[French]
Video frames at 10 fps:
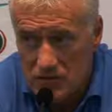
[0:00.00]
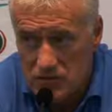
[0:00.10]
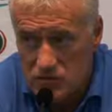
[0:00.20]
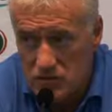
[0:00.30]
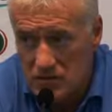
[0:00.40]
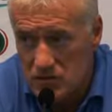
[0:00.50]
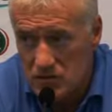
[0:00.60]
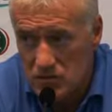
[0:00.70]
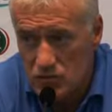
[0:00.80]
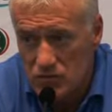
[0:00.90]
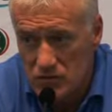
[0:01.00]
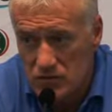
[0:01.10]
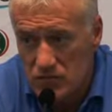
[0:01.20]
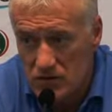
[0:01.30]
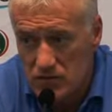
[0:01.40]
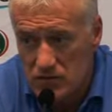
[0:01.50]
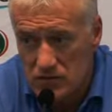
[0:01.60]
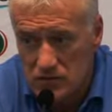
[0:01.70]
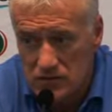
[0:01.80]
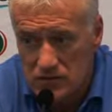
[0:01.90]
en Suède, il y en a aux Pays-Bas,
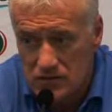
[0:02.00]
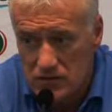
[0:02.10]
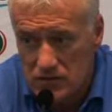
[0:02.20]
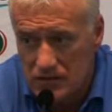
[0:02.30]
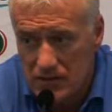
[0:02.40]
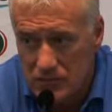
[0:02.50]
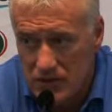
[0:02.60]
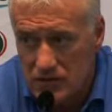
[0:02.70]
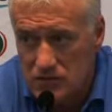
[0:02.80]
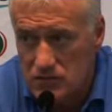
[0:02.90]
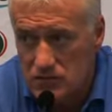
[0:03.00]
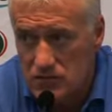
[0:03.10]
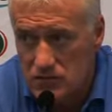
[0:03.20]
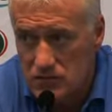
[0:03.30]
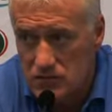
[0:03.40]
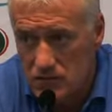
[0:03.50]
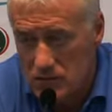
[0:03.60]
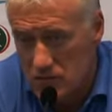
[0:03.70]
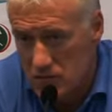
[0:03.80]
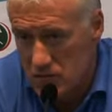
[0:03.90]
euh, il y en a en Allemagne. Euh,
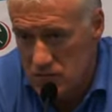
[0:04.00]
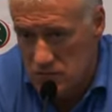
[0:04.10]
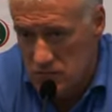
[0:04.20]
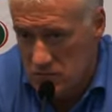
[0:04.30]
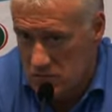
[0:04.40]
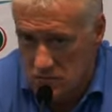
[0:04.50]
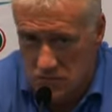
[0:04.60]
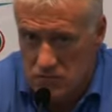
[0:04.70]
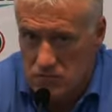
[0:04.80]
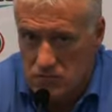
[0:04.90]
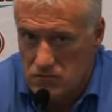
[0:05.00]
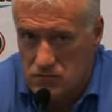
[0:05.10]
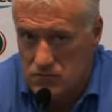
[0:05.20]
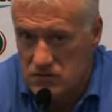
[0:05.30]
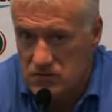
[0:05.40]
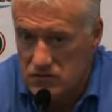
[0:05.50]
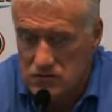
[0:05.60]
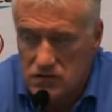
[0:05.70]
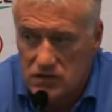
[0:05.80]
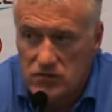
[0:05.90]
euh,
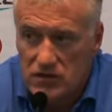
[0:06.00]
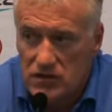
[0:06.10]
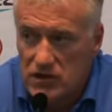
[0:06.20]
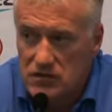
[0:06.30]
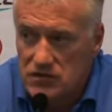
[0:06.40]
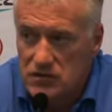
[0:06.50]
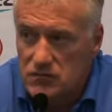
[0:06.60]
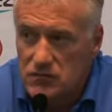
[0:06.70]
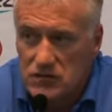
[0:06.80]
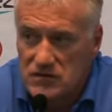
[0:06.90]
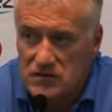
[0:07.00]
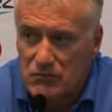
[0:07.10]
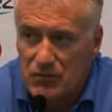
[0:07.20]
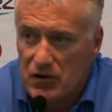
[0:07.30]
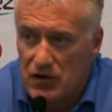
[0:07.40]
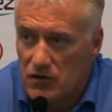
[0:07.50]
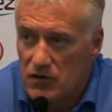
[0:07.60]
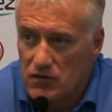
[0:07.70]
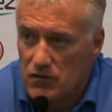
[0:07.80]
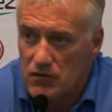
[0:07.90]
il y a de la qualité, mais c'est
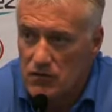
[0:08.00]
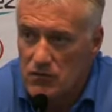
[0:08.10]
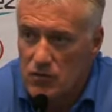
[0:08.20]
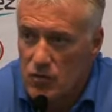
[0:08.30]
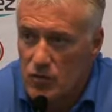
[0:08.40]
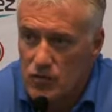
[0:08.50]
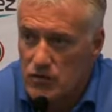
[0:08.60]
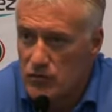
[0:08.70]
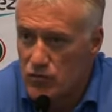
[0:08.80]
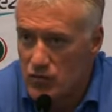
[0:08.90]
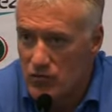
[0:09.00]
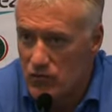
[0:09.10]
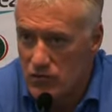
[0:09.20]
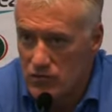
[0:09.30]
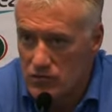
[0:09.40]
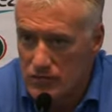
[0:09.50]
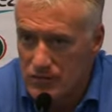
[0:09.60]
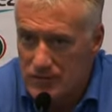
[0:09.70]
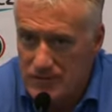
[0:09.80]
pas comme il y a pu avoir